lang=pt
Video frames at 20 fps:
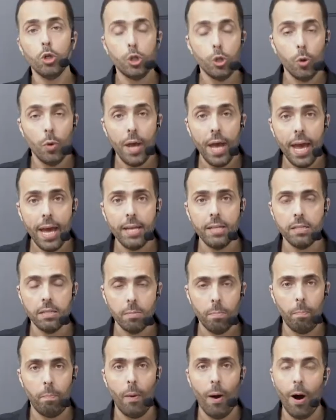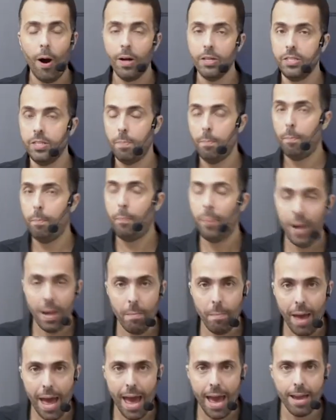O juiz pode,
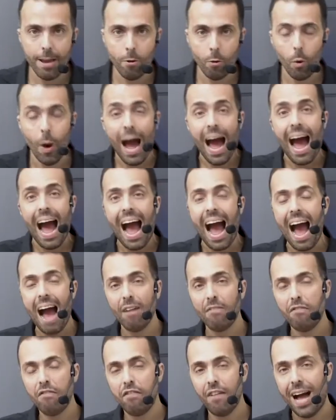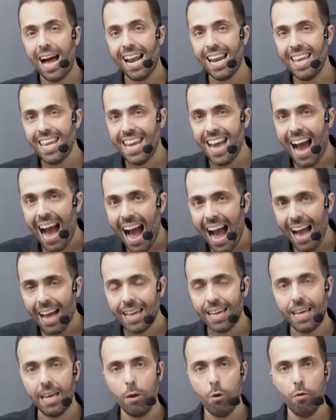primeiro,
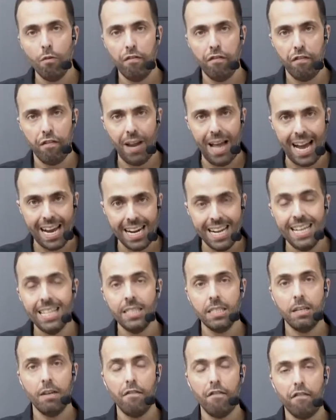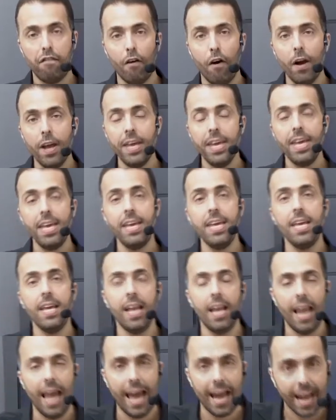avaliar que o flagrante foi
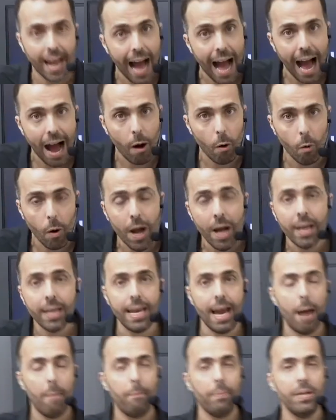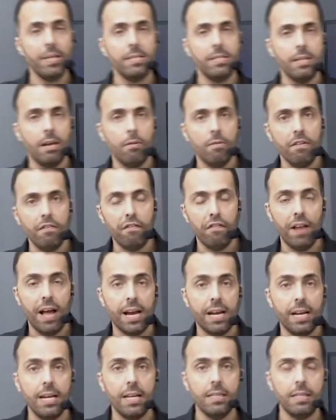ilegal, que a prisão em
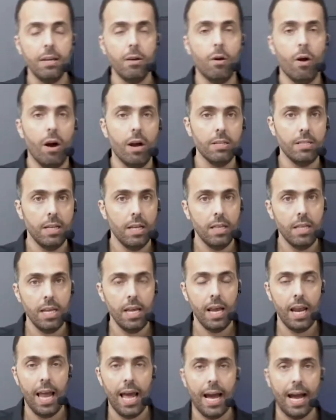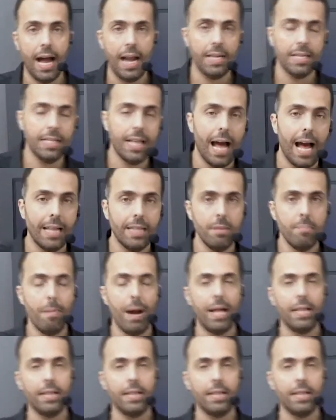flagrante goza de ilegalidade